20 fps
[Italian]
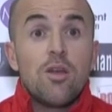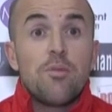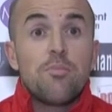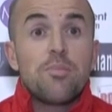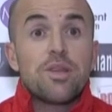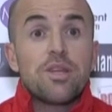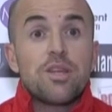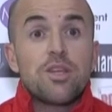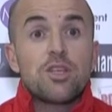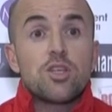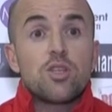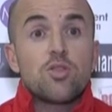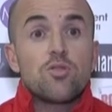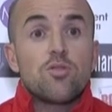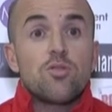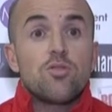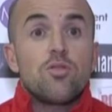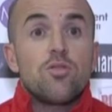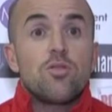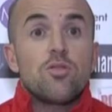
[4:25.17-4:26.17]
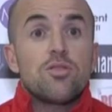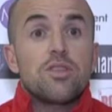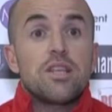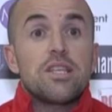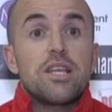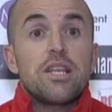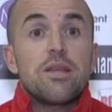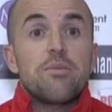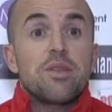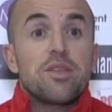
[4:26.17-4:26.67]
perché ci sono
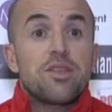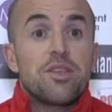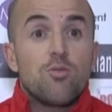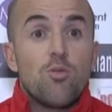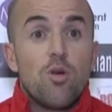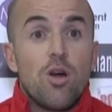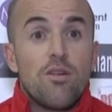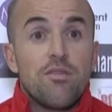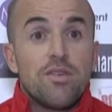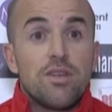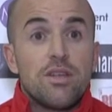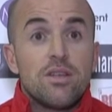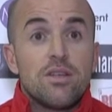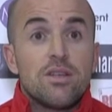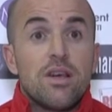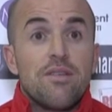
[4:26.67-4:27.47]
degli elementi nuovi,